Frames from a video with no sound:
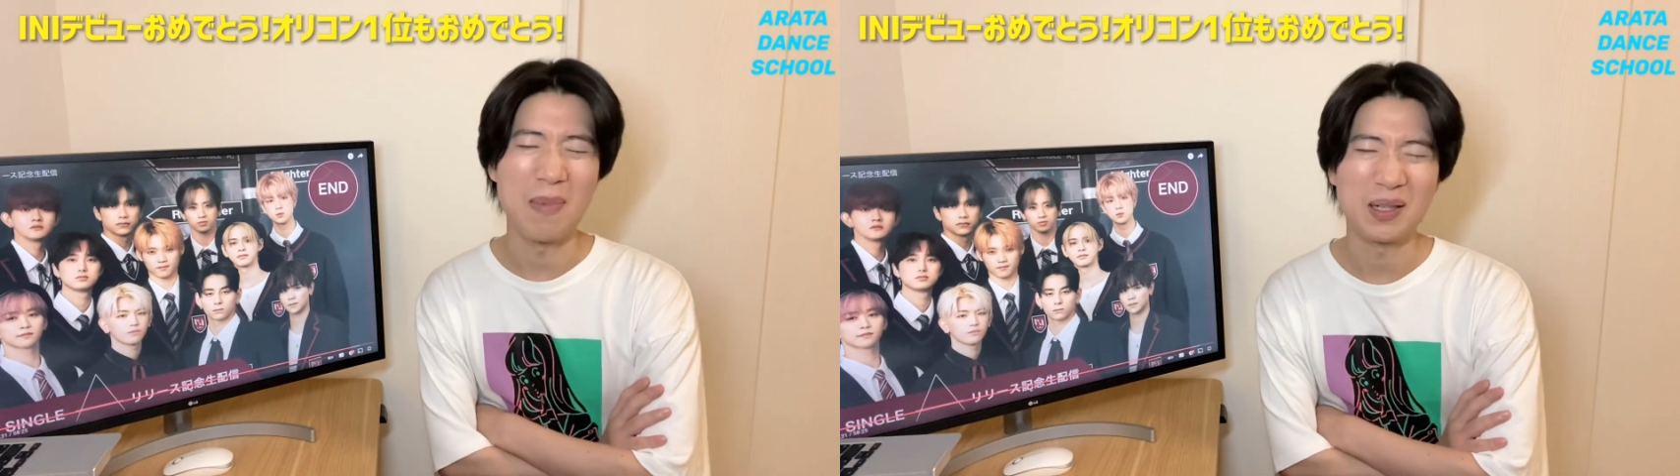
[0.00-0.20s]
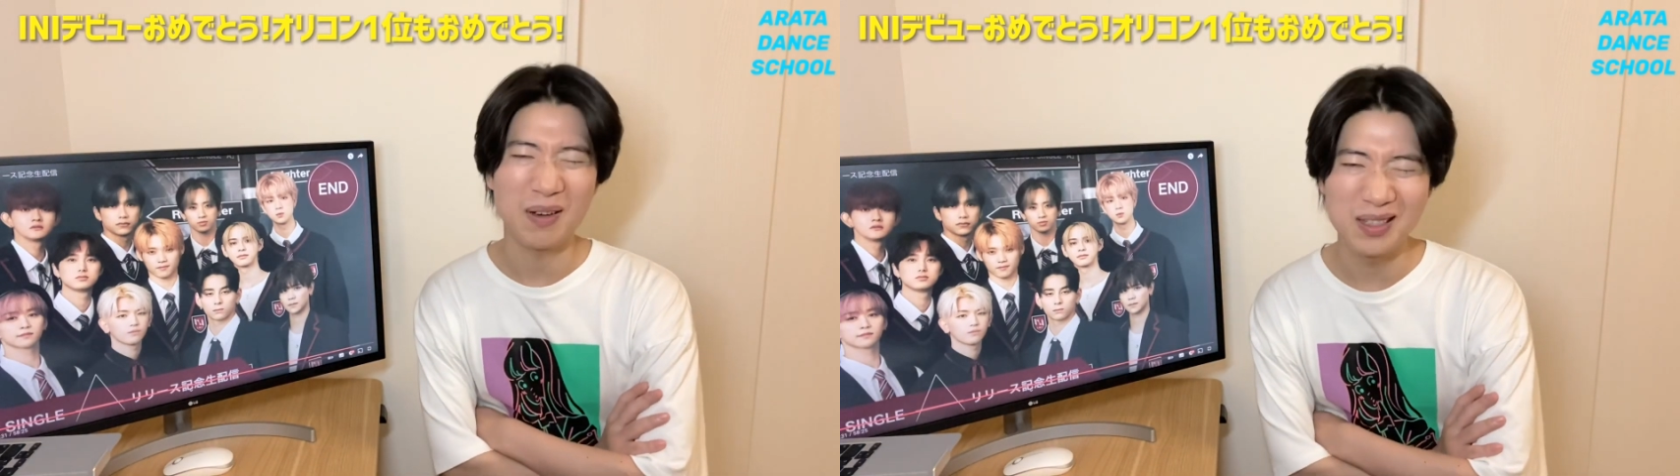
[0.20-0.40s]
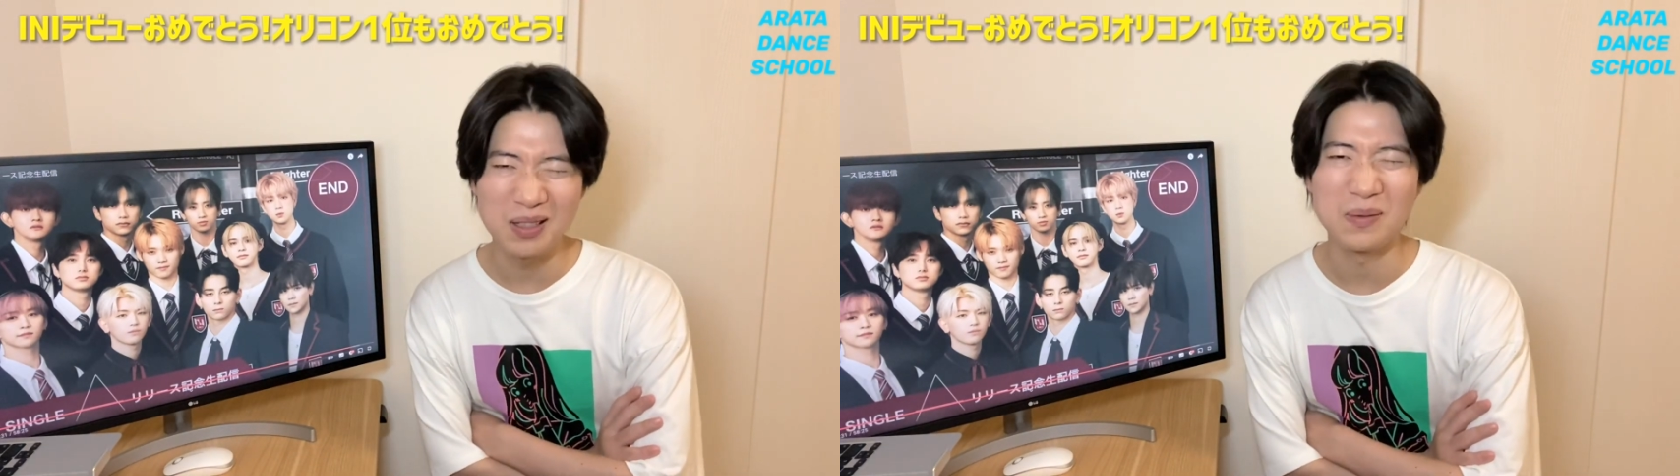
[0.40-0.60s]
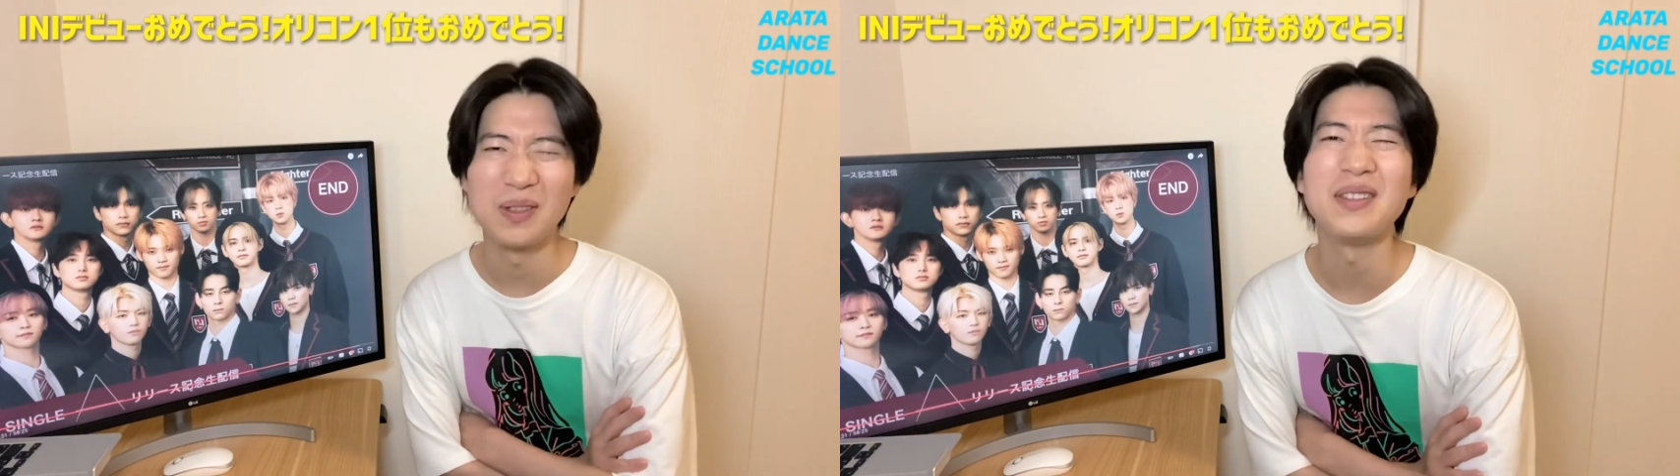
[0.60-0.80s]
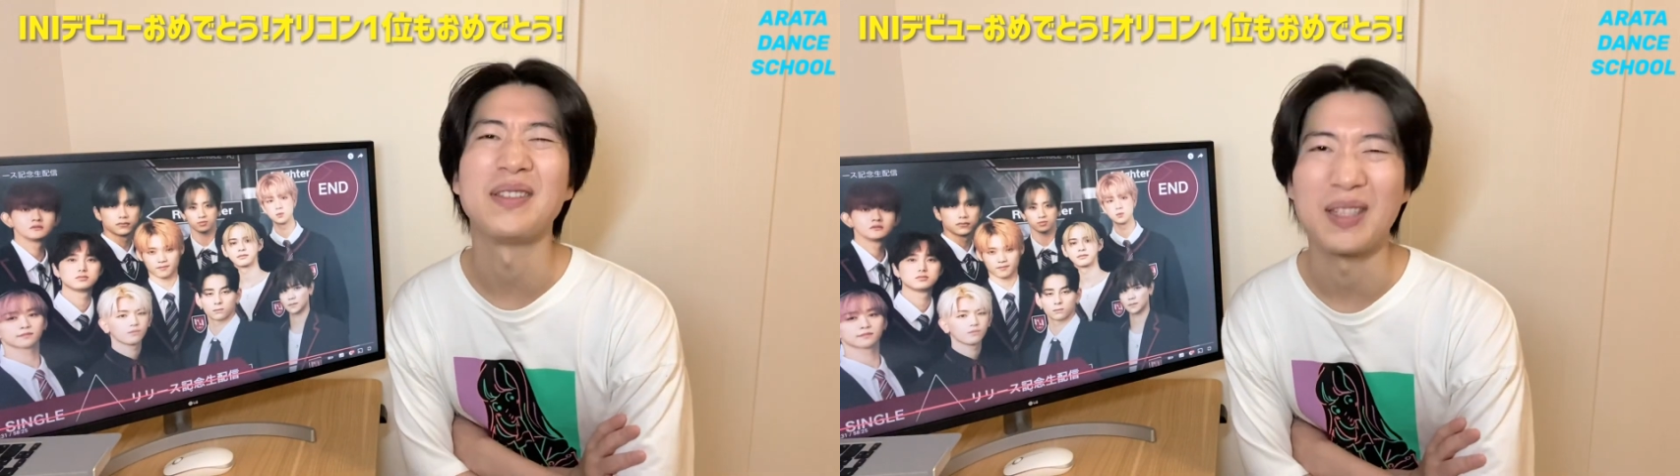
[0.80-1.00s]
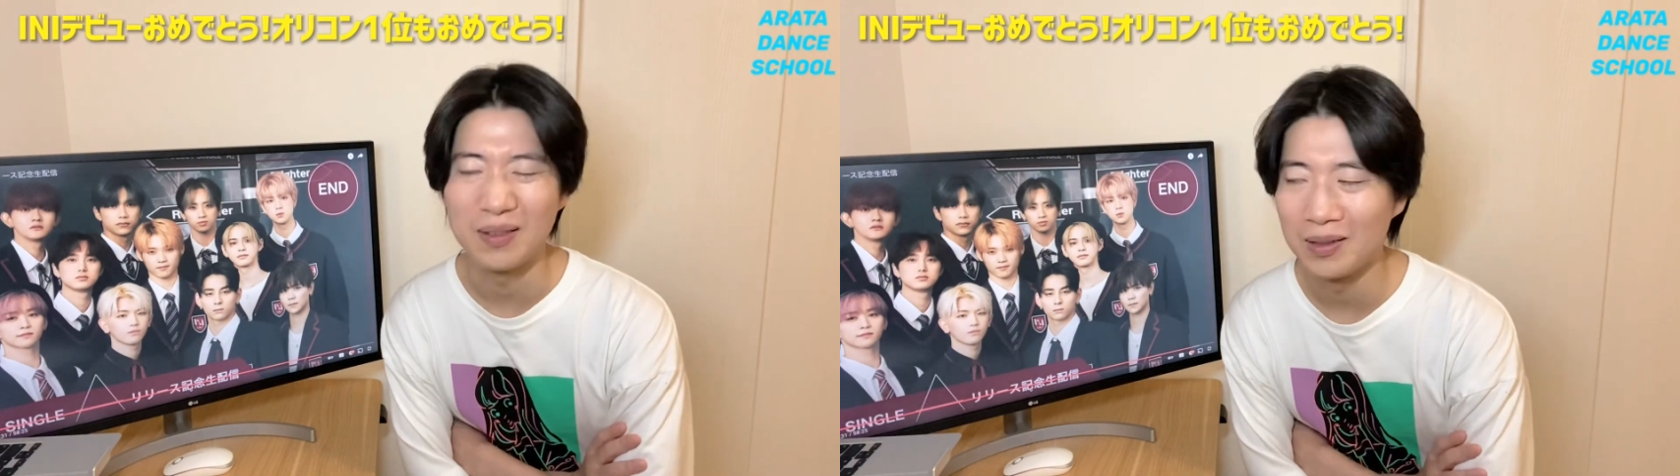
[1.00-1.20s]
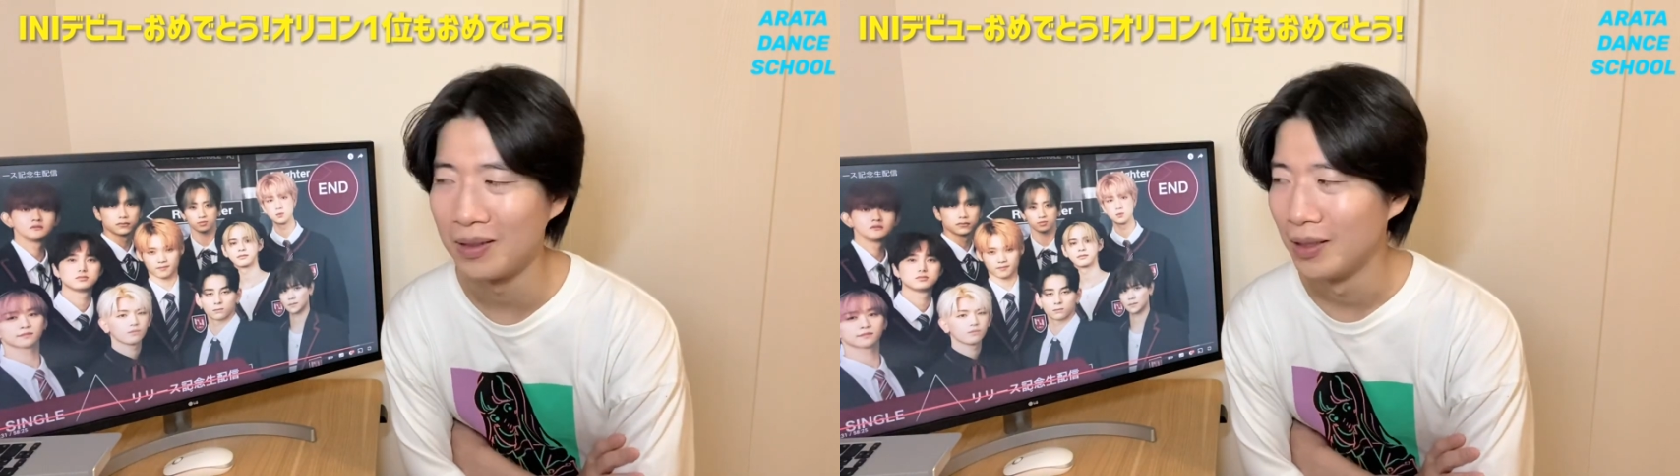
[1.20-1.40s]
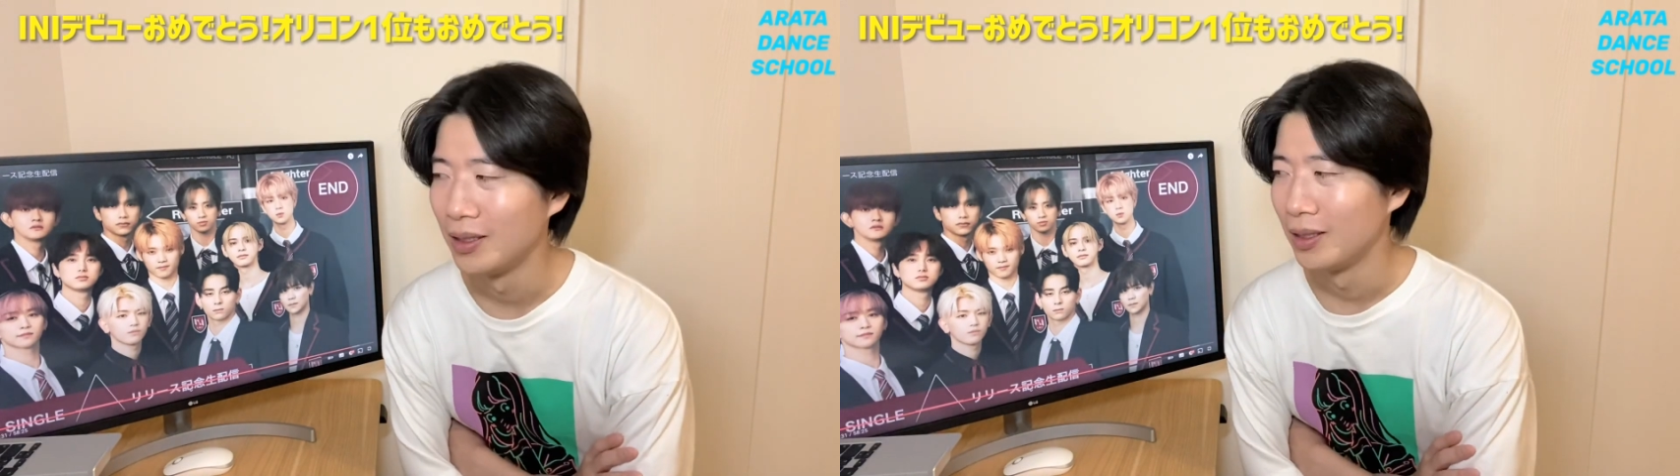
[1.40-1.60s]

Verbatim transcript: まあ忙しいと思うんですけど、